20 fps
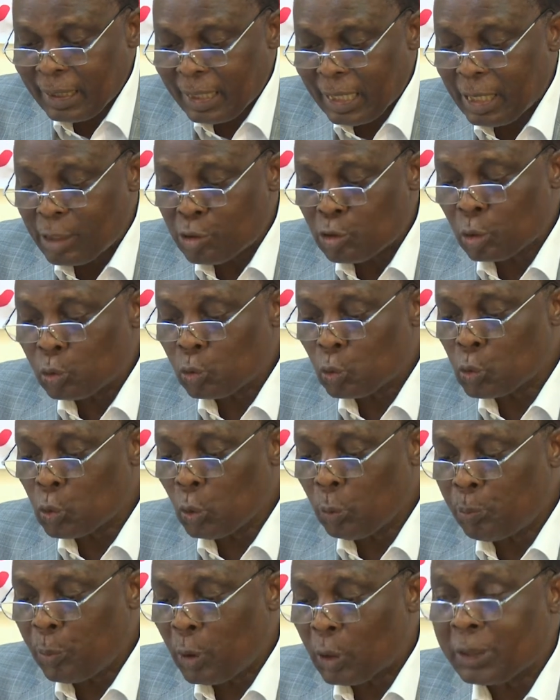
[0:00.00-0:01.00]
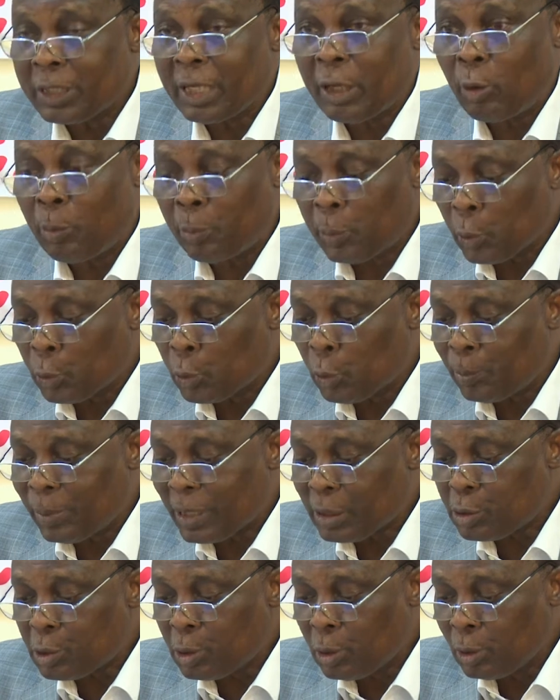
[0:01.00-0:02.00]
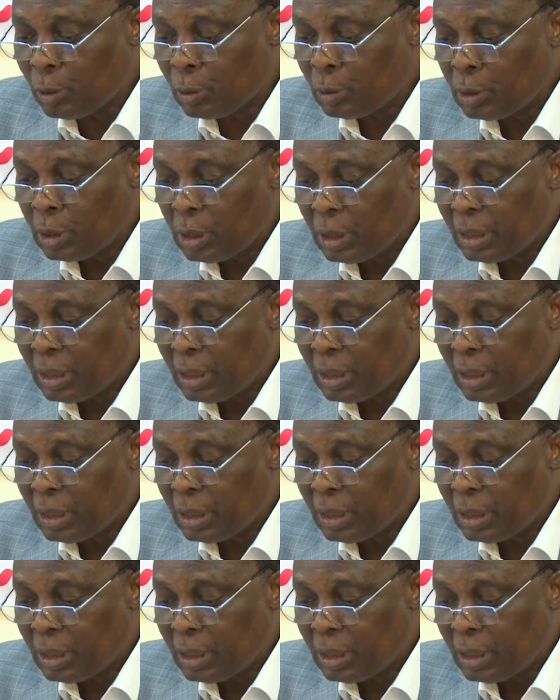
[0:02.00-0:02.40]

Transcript: qu'elles ont toujours porté aux préoccupations